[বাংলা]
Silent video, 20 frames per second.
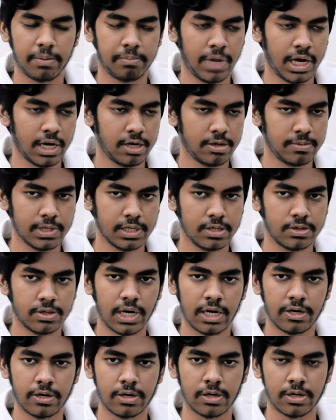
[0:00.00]
ভালো ভালো
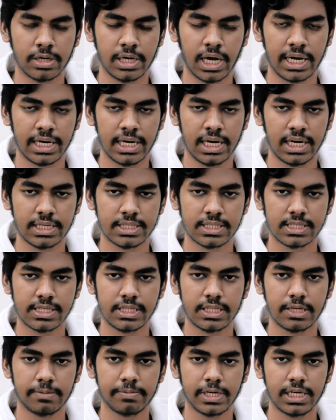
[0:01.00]
গাইডলাইন্স
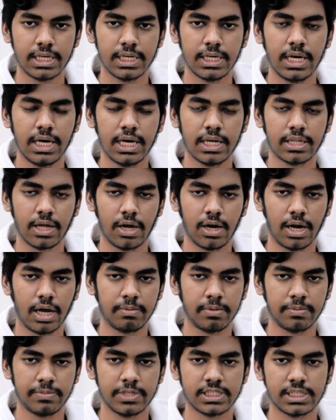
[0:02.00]
নিতে পারে তাহলে
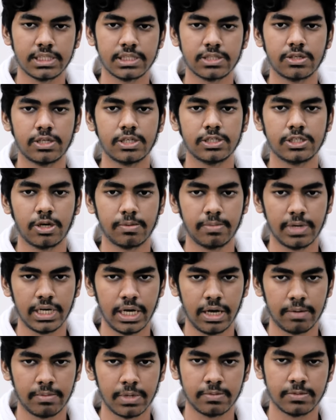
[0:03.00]
আমি বিশ্বাস করি সবাই
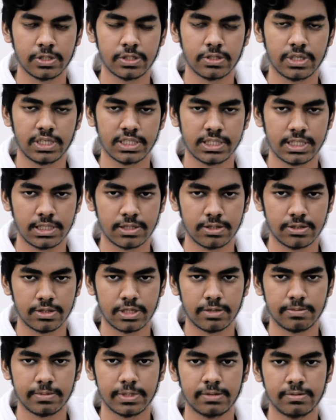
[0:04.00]
আমার মতো রেজাল্ট
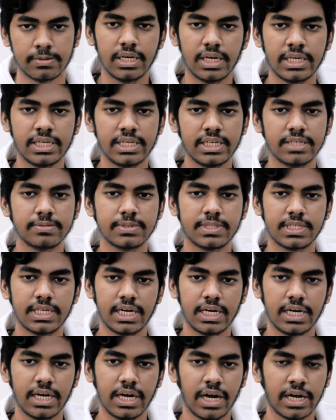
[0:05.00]
করতে পারবে এটিএম
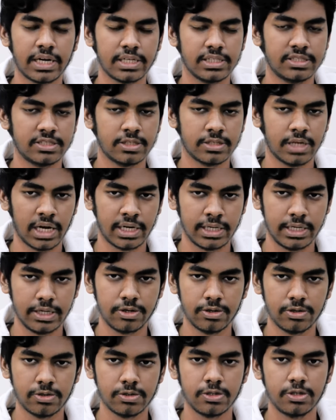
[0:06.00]
স্যারের একটি
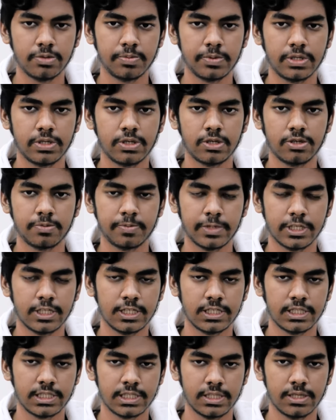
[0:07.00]
গুরুত্বপূর্ণ
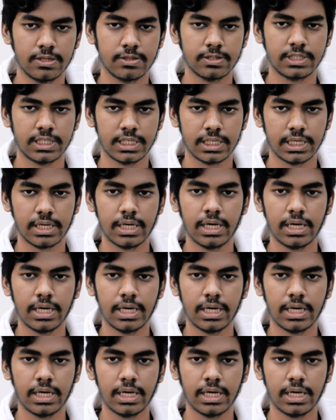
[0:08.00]
উপদেশ ছিল যে